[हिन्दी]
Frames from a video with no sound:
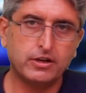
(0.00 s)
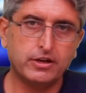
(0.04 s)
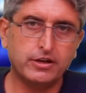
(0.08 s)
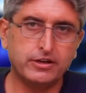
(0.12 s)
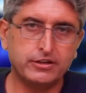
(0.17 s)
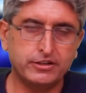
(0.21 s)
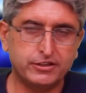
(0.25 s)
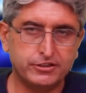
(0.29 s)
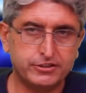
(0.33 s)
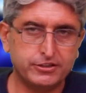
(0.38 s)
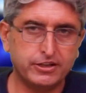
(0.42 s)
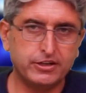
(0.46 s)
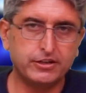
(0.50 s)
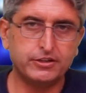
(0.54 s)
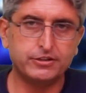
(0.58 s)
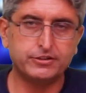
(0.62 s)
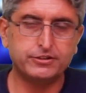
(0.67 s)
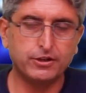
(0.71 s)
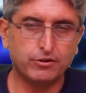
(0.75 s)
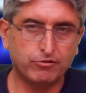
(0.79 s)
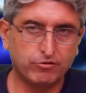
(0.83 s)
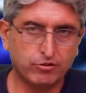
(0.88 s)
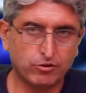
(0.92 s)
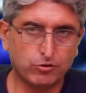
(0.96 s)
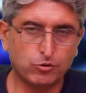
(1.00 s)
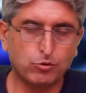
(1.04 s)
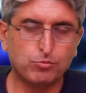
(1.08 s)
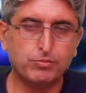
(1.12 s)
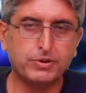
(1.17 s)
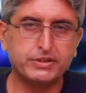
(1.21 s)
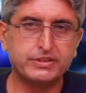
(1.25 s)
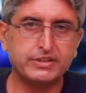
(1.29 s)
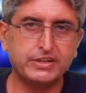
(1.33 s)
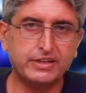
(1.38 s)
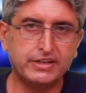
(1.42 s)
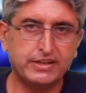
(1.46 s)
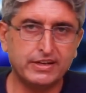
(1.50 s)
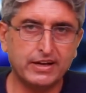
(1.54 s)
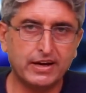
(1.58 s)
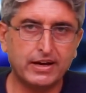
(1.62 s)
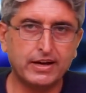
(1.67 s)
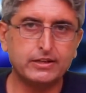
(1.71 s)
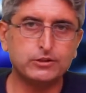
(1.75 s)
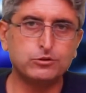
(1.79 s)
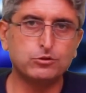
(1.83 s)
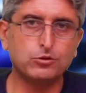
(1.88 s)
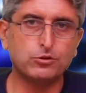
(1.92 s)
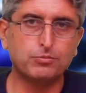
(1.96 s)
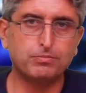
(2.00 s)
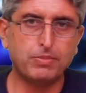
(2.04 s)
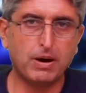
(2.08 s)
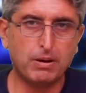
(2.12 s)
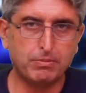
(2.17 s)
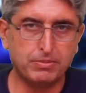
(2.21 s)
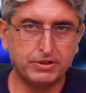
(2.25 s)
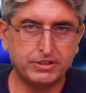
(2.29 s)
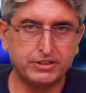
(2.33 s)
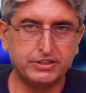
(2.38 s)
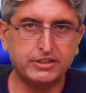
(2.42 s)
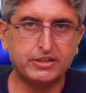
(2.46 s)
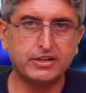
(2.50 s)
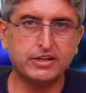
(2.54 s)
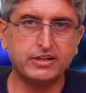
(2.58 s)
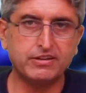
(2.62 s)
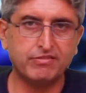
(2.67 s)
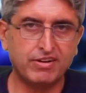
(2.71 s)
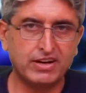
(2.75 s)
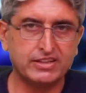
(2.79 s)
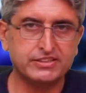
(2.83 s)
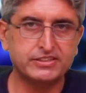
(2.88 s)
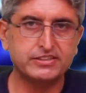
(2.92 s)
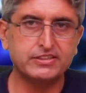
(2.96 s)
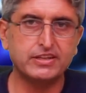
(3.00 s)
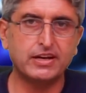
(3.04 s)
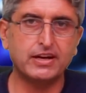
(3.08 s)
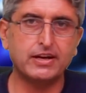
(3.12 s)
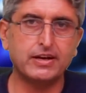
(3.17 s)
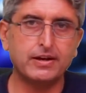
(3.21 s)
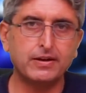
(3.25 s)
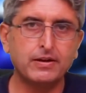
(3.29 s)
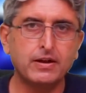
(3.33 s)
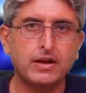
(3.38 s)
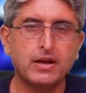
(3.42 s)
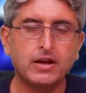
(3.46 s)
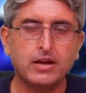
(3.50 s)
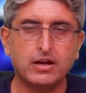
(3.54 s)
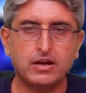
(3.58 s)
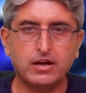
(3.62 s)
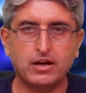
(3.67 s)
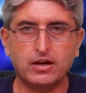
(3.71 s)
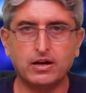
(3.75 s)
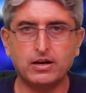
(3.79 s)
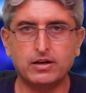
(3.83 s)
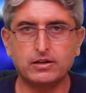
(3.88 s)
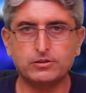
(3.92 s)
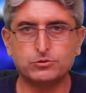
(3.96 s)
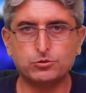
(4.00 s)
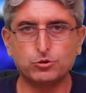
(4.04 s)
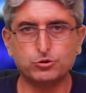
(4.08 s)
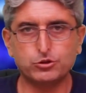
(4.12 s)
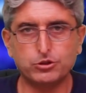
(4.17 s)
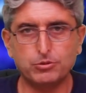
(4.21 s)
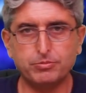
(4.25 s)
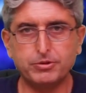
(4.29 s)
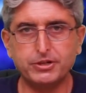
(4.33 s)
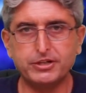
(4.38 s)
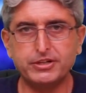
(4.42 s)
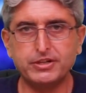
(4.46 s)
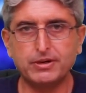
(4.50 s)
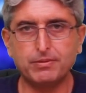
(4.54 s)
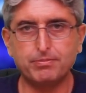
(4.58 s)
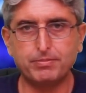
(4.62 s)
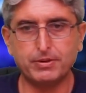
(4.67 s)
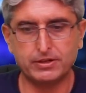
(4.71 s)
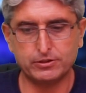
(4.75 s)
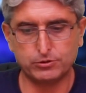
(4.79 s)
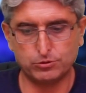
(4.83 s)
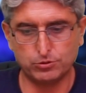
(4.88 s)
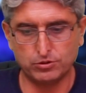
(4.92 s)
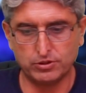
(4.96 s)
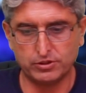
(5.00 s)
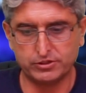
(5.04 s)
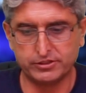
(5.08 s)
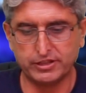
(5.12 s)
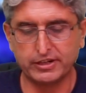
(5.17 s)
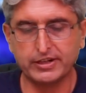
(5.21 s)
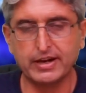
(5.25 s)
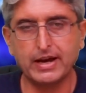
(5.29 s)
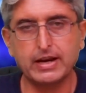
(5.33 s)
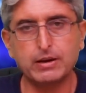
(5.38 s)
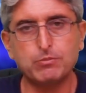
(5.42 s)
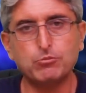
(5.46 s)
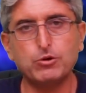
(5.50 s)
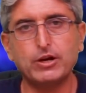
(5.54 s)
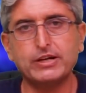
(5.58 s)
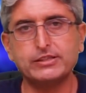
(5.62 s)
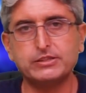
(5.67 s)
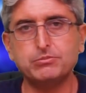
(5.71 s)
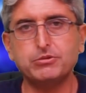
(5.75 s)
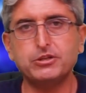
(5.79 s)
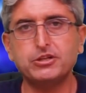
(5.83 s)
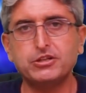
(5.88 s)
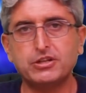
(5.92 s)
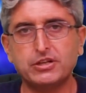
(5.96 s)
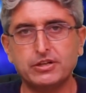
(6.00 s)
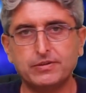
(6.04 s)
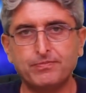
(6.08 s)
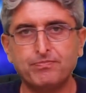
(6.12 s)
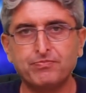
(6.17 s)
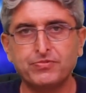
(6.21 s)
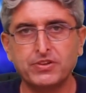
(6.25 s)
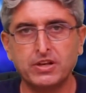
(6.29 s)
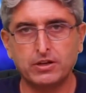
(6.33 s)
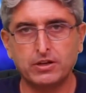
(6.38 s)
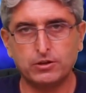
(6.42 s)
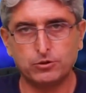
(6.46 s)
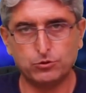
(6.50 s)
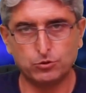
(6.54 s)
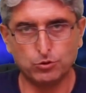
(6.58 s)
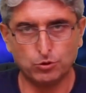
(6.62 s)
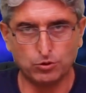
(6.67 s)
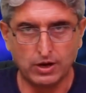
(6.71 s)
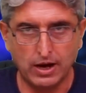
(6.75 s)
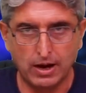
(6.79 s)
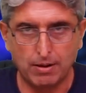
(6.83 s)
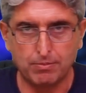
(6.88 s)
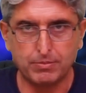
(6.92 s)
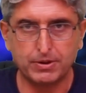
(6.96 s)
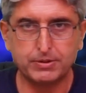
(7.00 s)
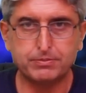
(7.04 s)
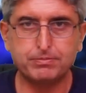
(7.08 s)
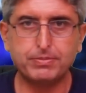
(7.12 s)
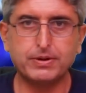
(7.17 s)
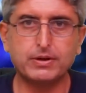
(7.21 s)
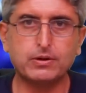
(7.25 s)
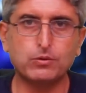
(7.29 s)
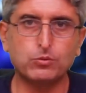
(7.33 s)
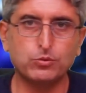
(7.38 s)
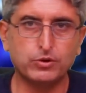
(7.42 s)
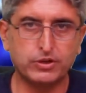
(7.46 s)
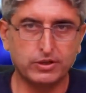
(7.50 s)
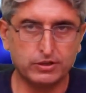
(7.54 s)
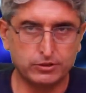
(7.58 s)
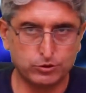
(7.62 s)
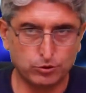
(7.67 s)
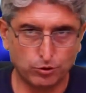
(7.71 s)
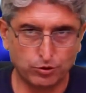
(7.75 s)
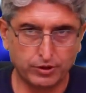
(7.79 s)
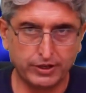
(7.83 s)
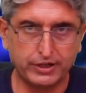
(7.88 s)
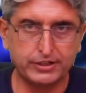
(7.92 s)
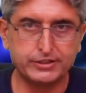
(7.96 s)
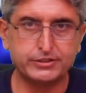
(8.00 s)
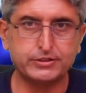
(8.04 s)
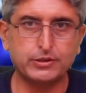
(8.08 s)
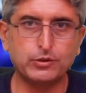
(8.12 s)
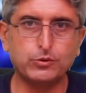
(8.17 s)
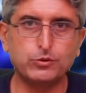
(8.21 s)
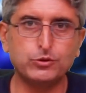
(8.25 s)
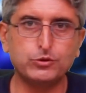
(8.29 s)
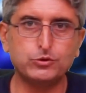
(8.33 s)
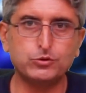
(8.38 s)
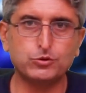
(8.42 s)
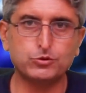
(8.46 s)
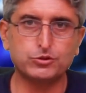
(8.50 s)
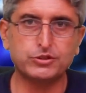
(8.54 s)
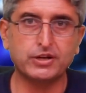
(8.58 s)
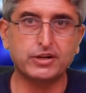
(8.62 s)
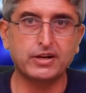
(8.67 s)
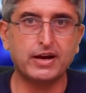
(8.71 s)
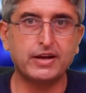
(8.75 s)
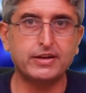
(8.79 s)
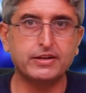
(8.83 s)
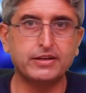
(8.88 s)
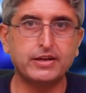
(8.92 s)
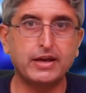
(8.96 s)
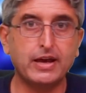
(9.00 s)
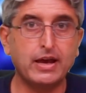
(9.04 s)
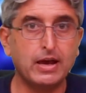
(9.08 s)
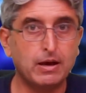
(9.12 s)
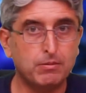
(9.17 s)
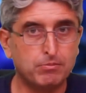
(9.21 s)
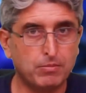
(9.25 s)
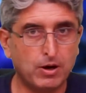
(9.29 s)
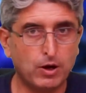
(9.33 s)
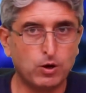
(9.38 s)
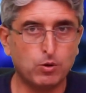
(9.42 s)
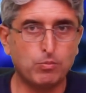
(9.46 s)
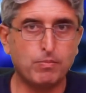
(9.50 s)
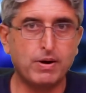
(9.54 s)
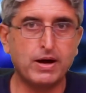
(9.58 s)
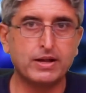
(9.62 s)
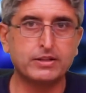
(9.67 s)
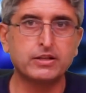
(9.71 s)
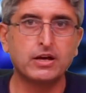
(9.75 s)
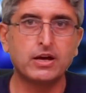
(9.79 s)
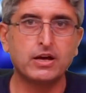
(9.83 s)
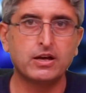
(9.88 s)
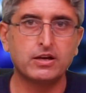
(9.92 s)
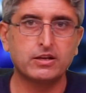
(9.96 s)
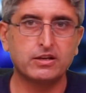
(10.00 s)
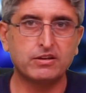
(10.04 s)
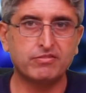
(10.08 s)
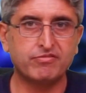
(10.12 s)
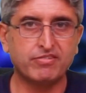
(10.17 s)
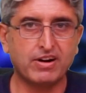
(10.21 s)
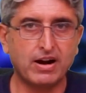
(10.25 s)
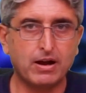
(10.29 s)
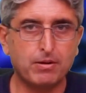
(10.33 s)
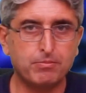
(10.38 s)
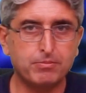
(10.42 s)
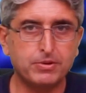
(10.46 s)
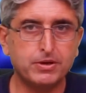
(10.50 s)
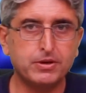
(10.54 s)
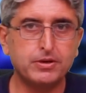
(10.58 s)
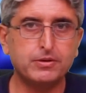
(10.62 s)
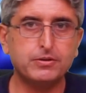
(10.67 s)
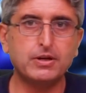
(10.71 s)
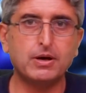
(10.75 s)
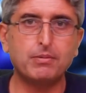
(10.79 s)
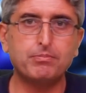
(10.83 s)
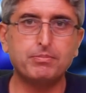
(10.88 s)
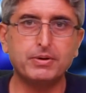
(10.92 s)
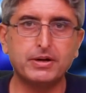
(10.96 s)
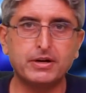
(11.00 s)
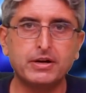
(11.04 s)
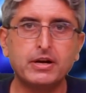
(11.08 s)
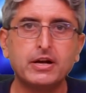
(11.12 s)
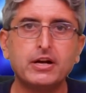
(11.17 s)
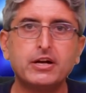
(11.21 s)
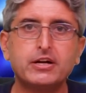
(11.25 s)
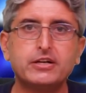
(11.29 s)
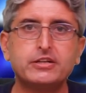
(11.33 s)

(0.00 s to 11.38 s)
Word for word: इनिशिएटिव हुकूमत ने लिया है जो पाबंदी का नफाज किया है सोशल मीडिया पर सरकारी मुलाजमीन के जो आमद पर उनके जो गैर ज़रूरी जो सरकारी अहम मालूम की फ्राहमी या फिर